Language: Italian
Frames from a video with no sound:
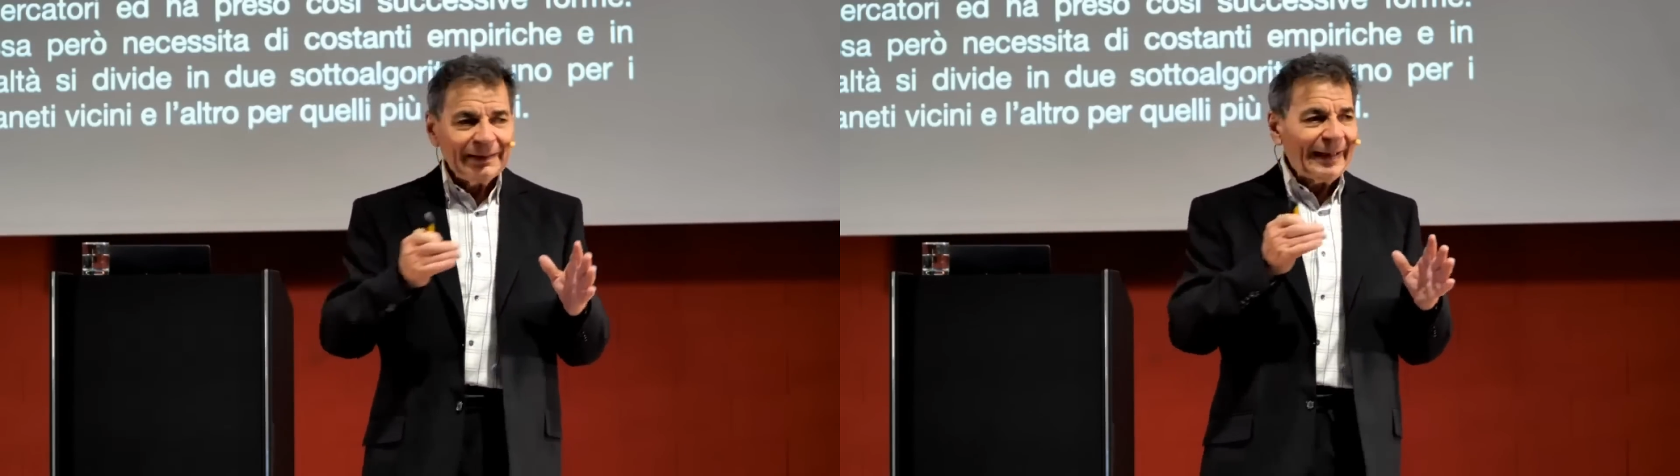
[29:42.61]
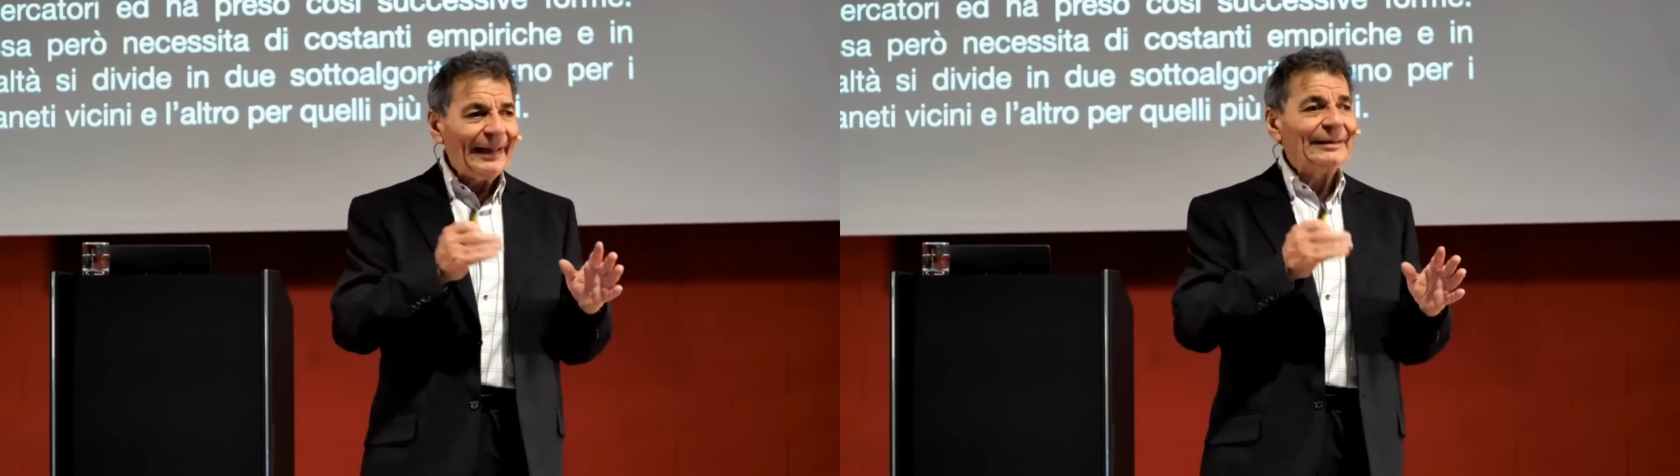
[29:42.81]

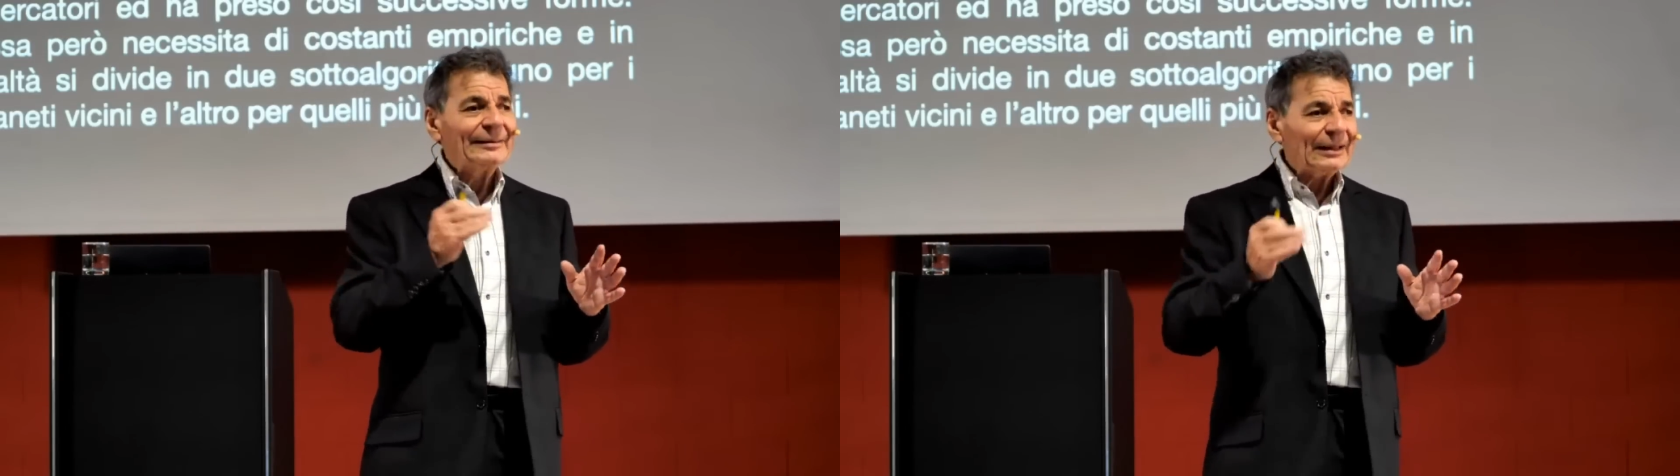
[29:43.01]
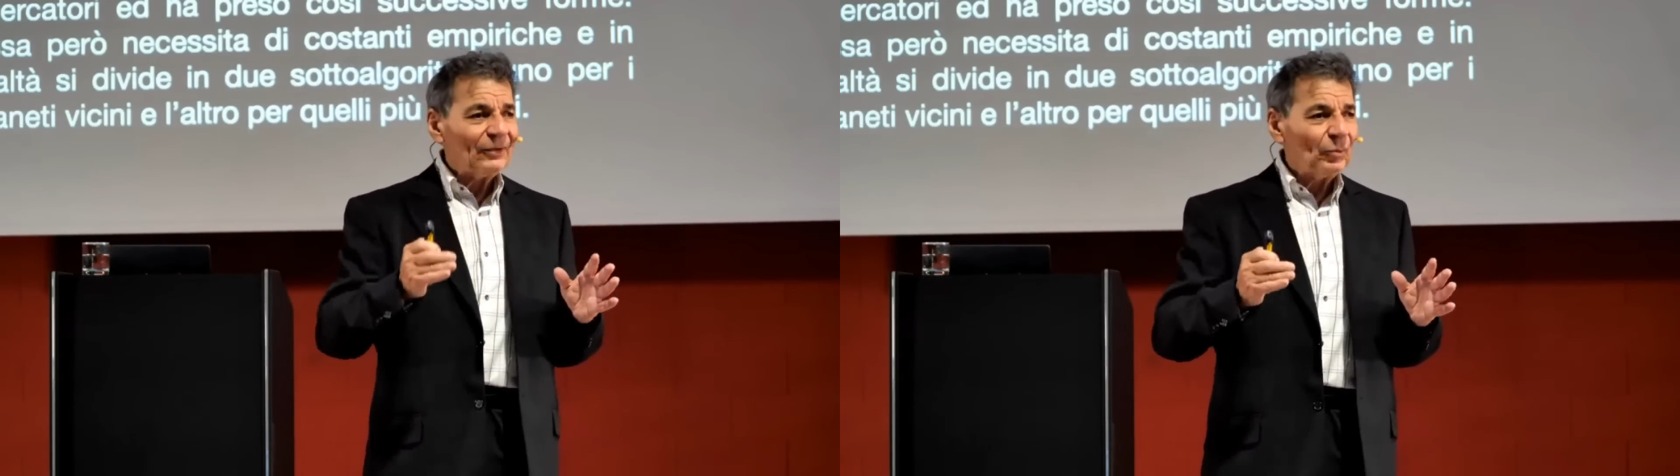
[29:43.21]
è il
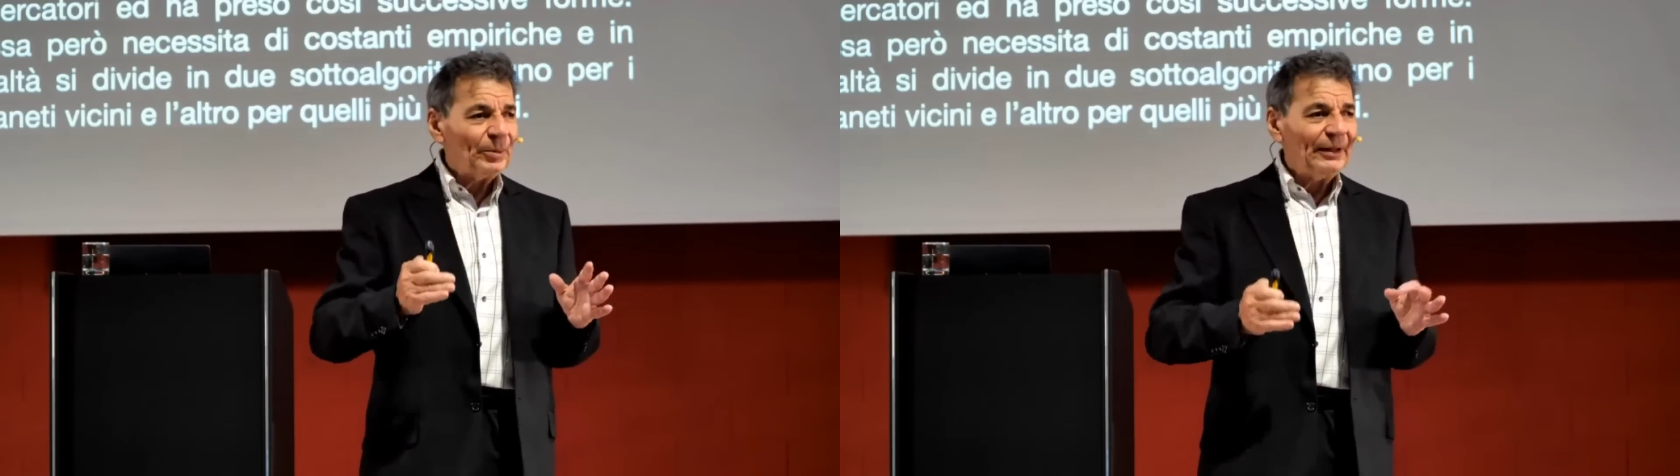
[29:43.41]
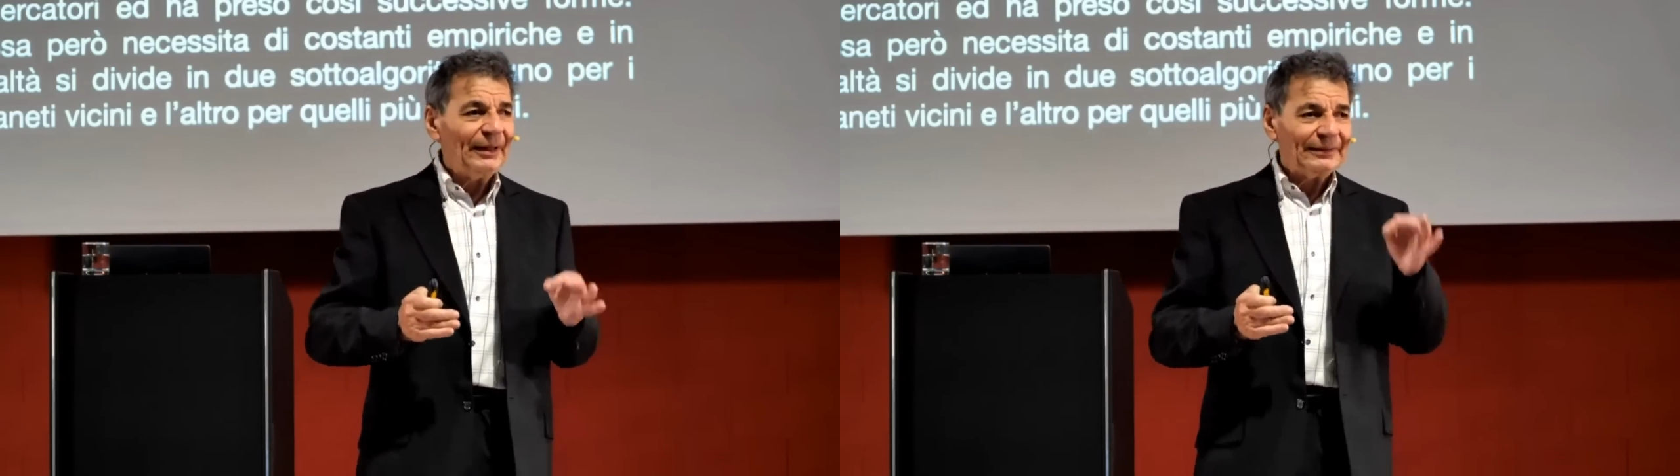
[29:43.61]
terzo
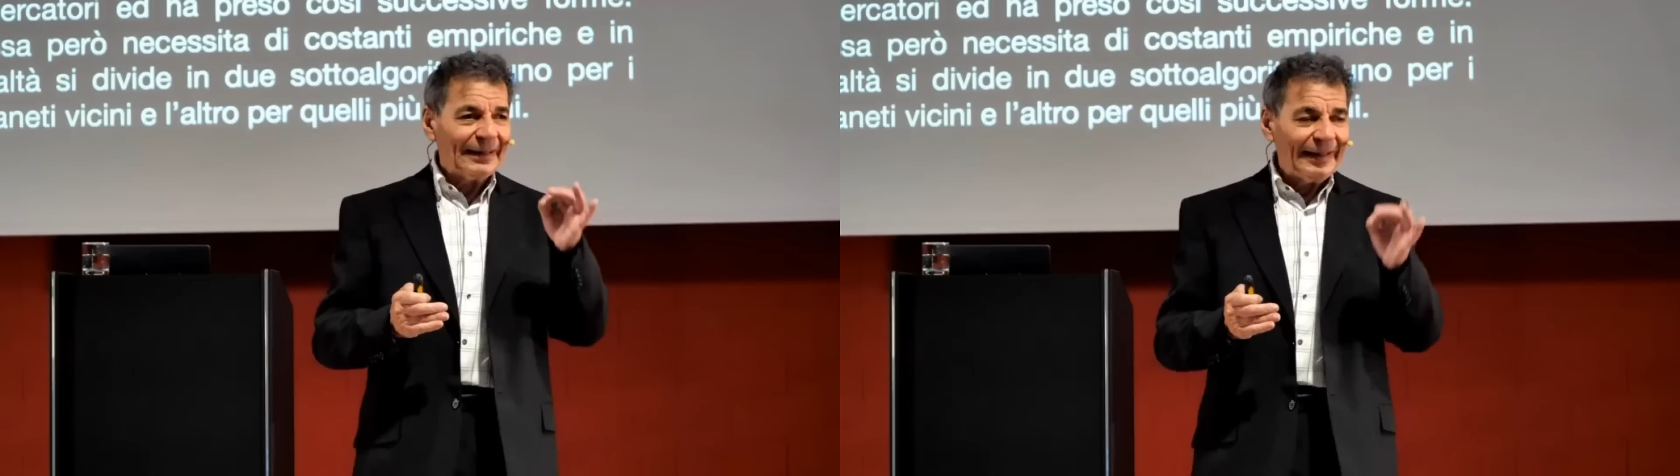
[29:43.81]
pianeta,